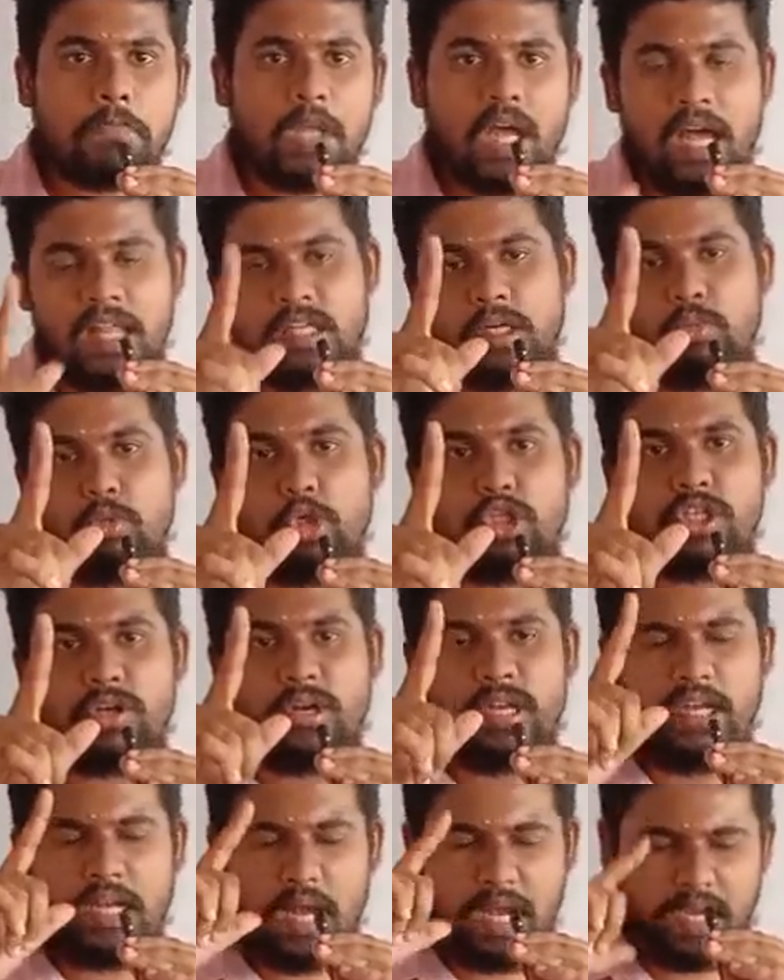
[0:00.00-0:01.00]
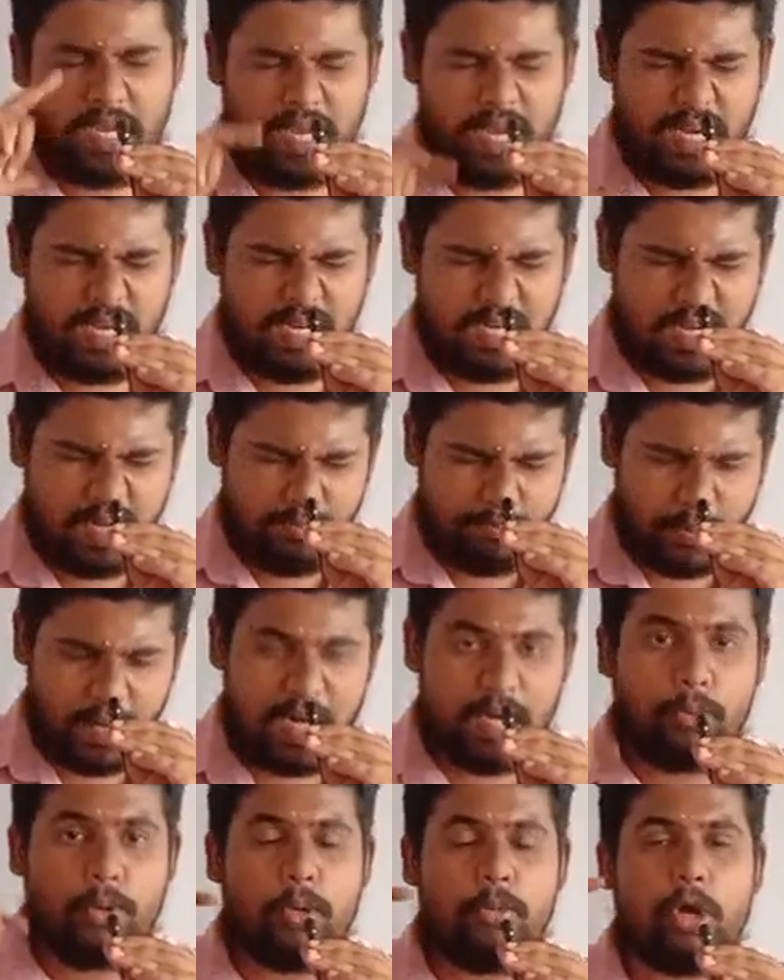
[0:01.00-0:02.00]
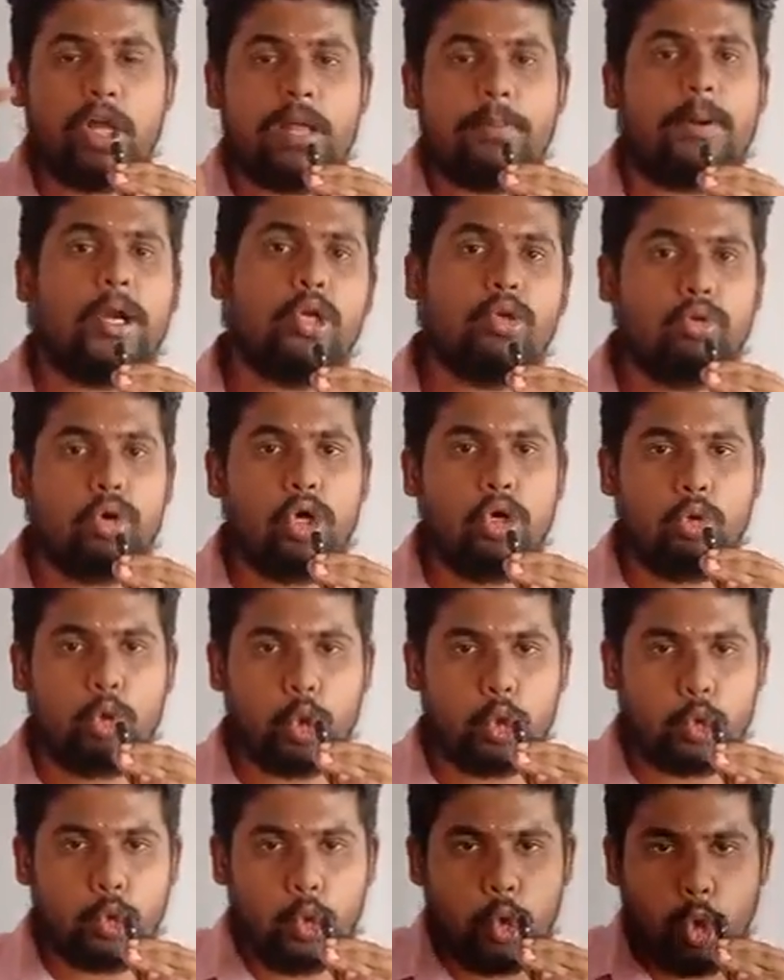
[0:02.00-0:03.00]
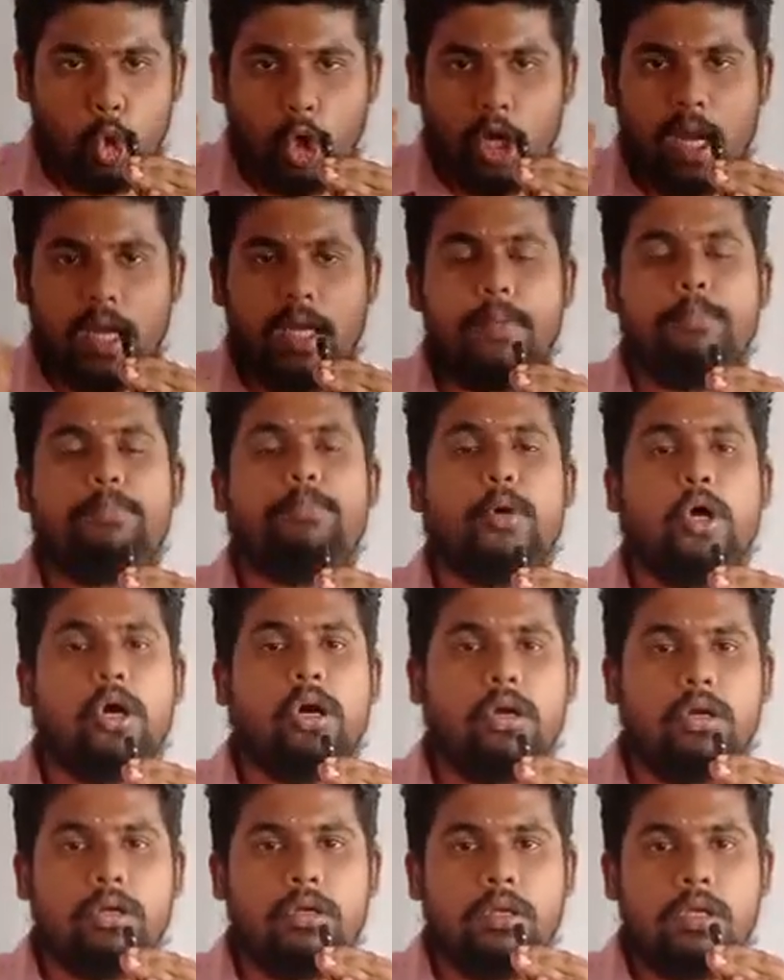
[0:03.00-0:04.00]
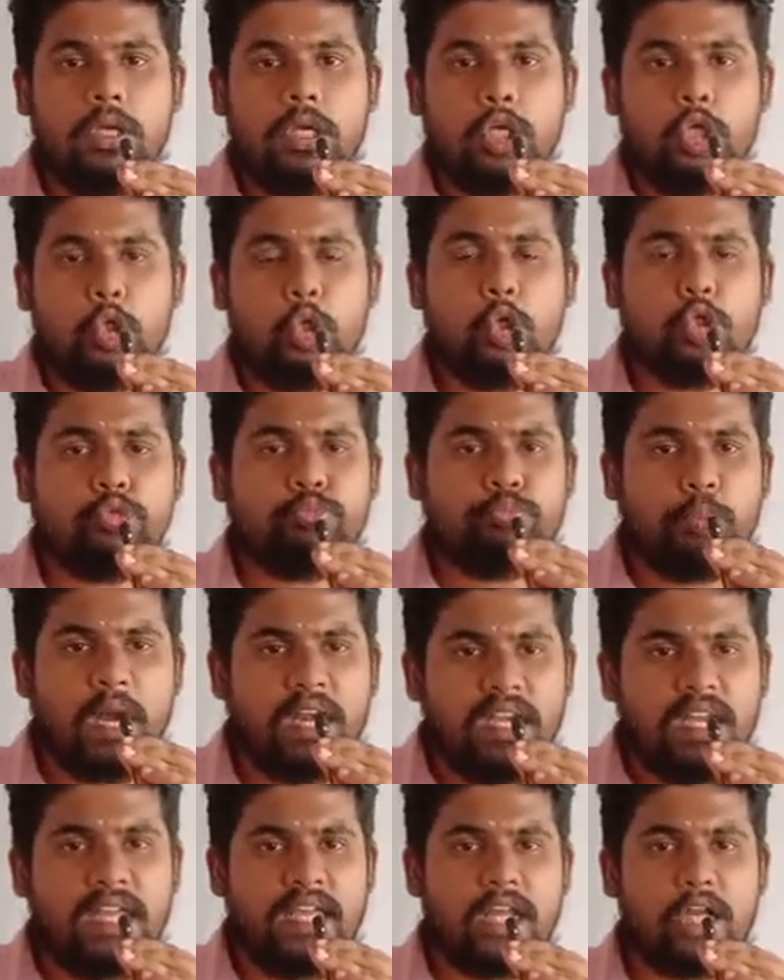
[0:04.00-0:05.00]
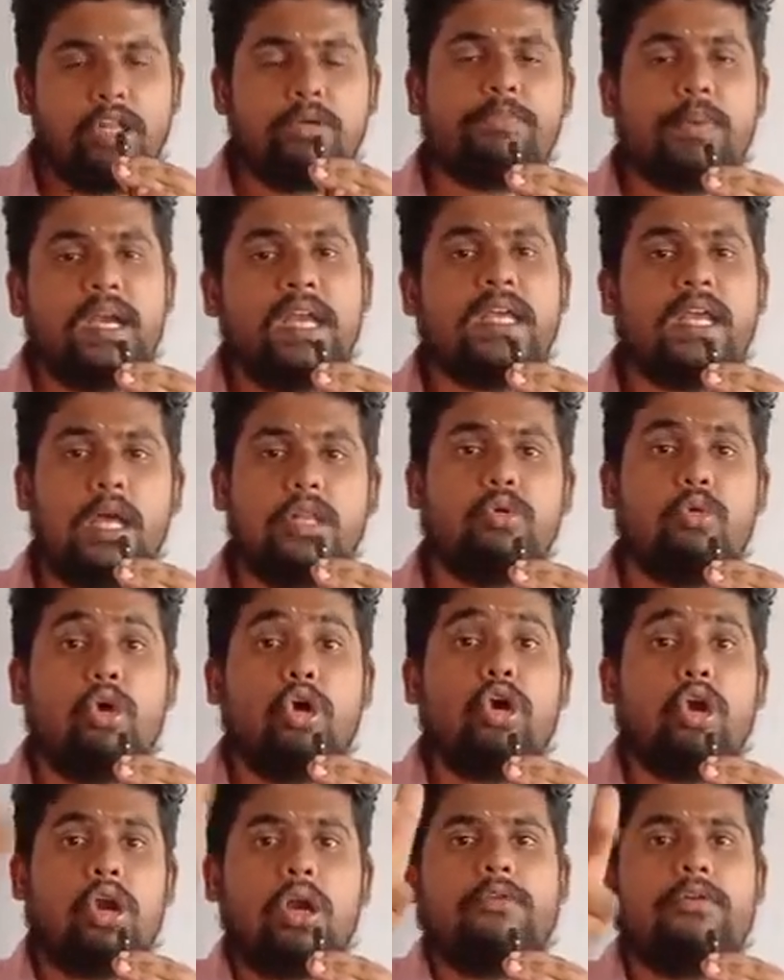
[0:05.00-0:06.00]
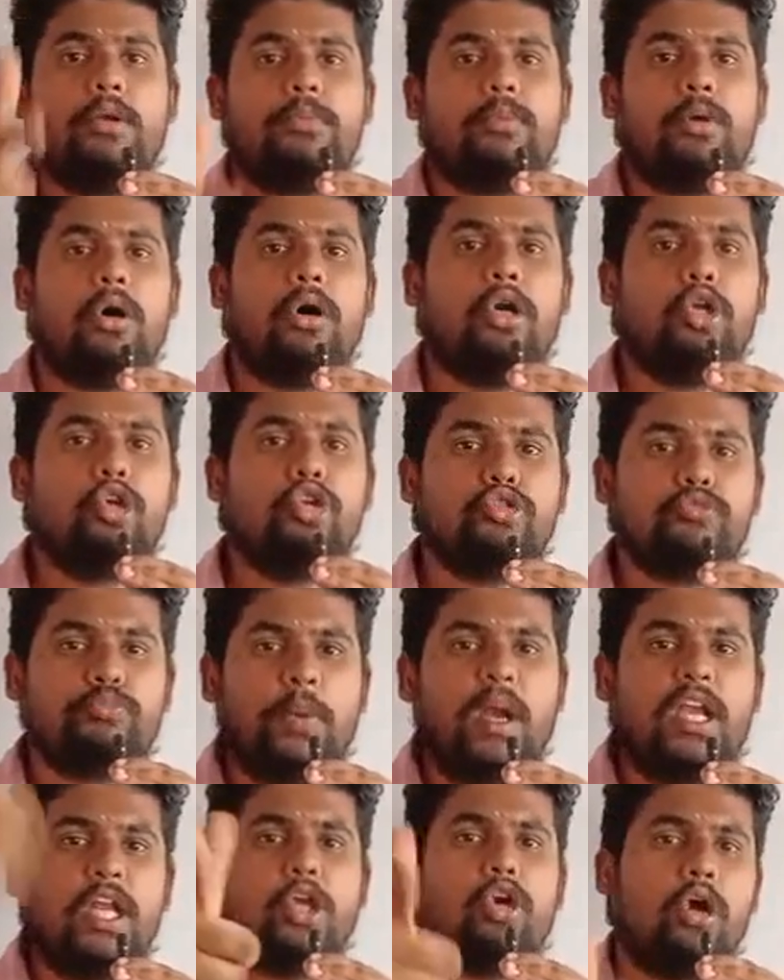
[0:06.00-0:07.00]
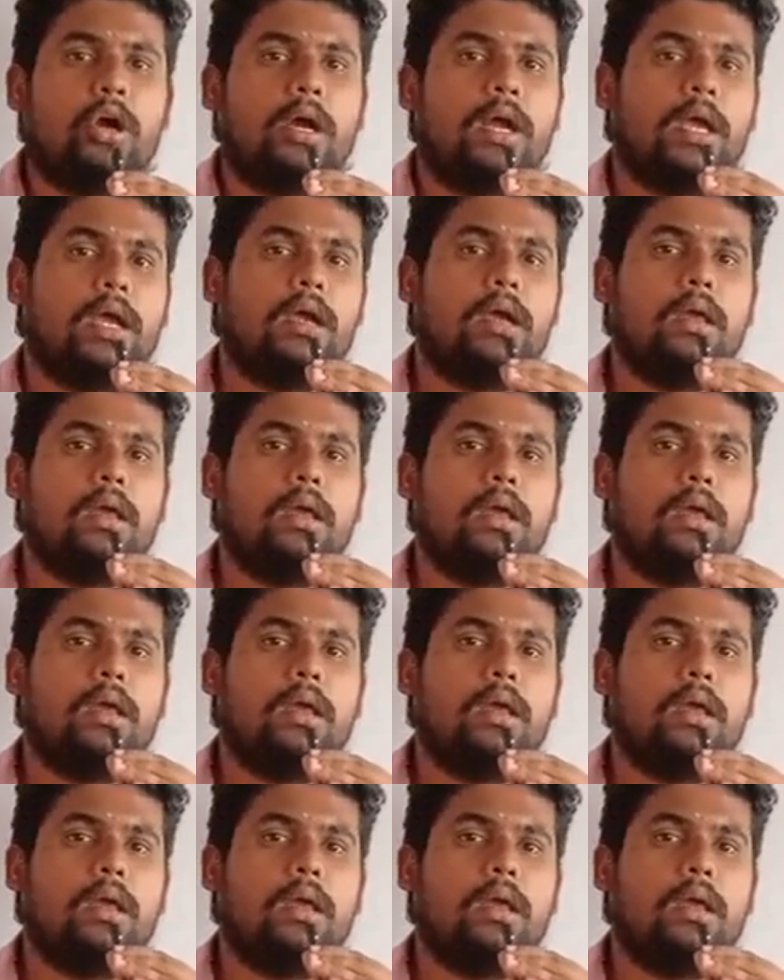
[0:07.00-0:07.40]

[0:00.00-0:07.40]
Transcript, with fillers: அதுக்கு முடிஞ்ச வரைக்கும் நாங்கள் என்ன பண்ண முடியுமோ அதை பண்ணுவோம் ஒரு தூண்டுகோலாக நிற்போம் யூஸ் பண்ணிக்கிறதும் பண்ணிக்காது உங்களோட விருப்பம் யூஸ் பண்ணிக்கோங்க